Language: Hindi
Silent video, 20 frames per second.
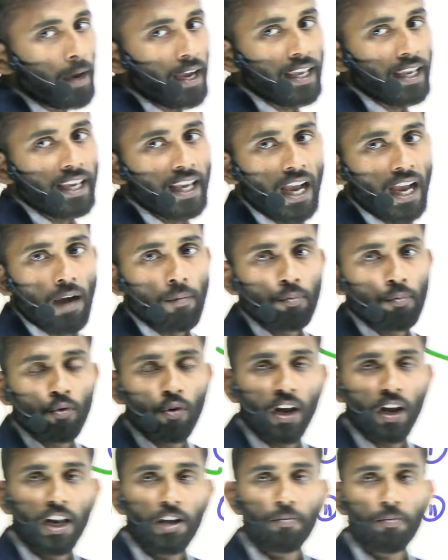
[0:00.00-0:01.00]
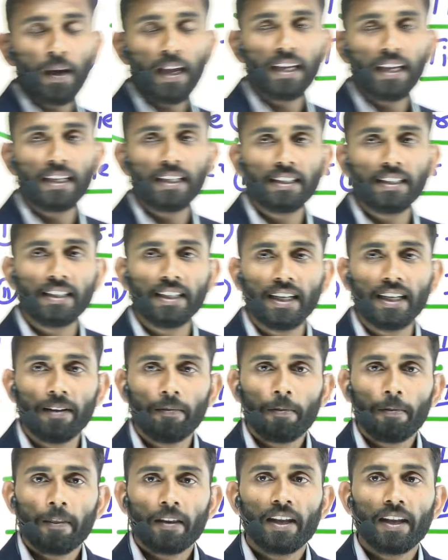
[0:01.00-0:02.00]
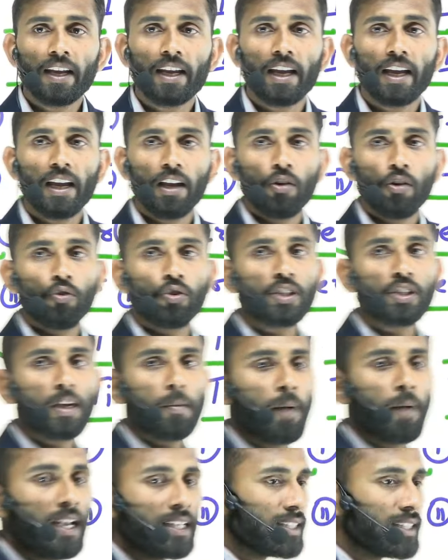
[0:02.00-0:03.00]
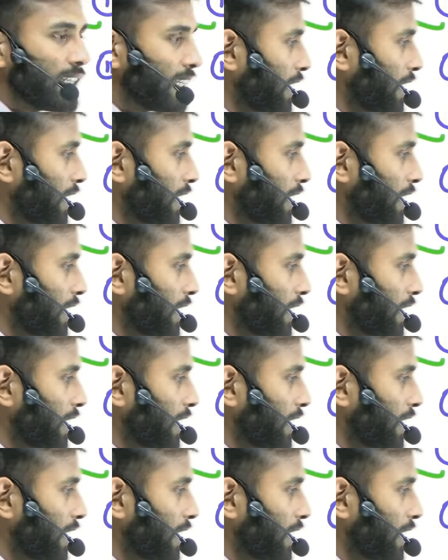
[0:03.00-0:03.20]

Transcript: है आप क्वालिफाई कीजिए ठीक है उसके बाद सेकंड